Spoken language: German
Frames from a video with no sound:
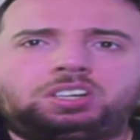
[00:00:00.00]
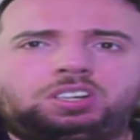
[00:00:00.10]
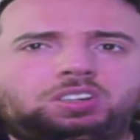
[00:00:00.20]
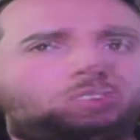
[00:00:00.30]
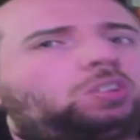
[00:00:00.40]

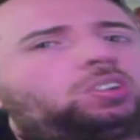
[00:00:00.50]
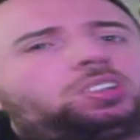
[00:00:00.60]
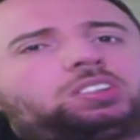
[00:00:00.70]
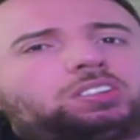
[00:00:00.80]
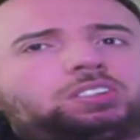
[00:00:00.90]

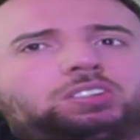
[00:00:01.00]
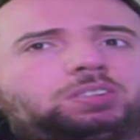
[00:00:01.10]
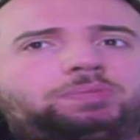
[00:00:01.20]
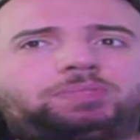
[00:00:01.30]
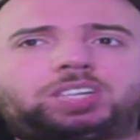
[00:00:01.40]
Und äh,
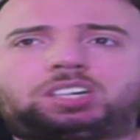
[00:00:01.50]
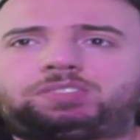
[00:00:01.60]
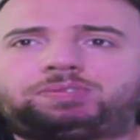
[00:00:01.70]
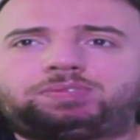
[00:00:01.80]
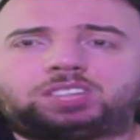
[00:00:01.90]
ja,
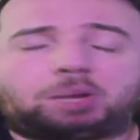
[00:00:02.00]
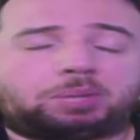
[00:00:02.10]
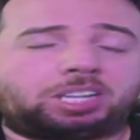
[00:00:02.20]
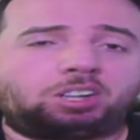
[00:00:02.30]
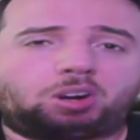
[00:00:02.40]
aber
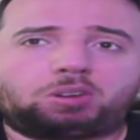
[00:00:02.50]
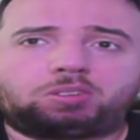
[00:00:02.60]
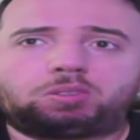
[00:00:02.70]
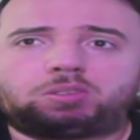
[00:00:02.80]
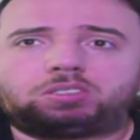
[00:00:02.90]
dennoch
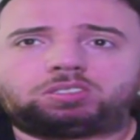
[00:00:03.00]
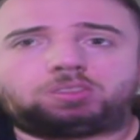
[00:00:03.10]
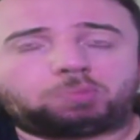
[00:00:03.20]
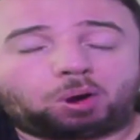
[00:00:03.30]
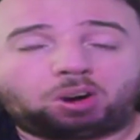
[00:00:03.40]

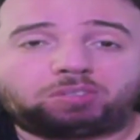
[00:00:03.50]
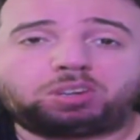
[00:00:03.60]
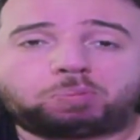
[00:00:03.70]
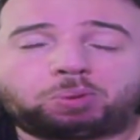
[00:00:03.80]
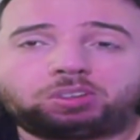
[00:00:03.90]
brauchen
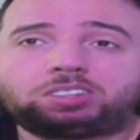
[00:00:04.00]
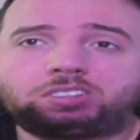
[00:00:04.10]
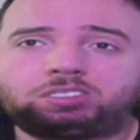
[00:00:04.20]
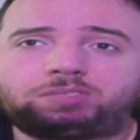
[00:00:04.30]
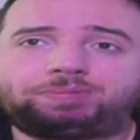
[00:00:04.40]
wir
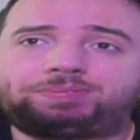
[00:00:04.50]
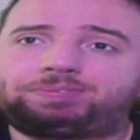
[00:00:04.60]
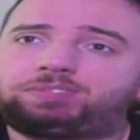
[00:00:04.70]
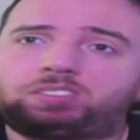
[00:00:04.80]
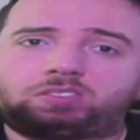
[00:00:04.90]
Punkte,
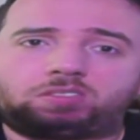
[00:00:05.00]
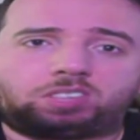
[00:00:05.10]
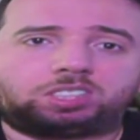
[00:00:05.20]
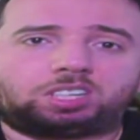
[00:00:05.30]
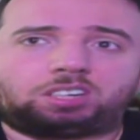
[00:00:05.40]

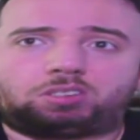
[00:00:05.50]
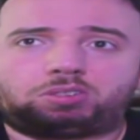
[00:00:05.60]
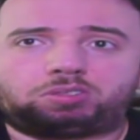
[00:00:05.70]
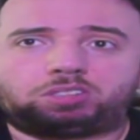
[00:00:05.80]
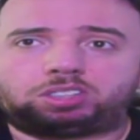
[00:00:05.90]
was ja
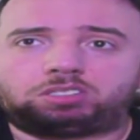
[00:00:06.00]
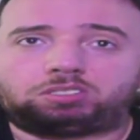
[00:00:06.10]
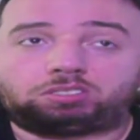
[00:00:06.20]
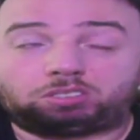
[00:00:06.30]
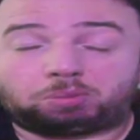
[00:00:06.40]
auch wirklich
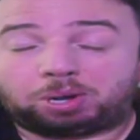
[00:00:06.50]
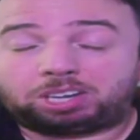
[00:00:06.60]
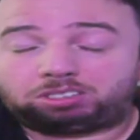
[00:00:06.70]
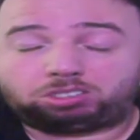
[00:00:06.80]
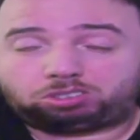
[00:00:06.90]

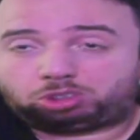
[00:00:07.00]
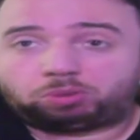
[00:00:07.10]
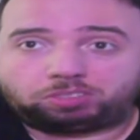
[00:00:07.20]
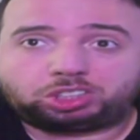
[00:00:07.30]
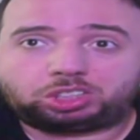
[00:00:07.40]
nochmal
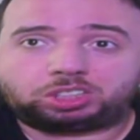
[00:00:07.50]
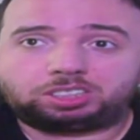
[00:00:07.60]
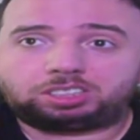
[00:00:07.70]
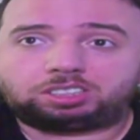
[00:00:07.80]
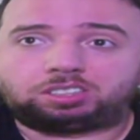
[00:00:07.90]
schon wichtig
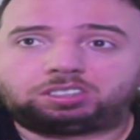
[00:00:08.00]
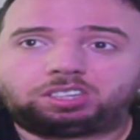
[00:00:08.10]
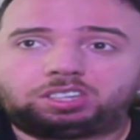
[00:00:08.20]
ist. Ne?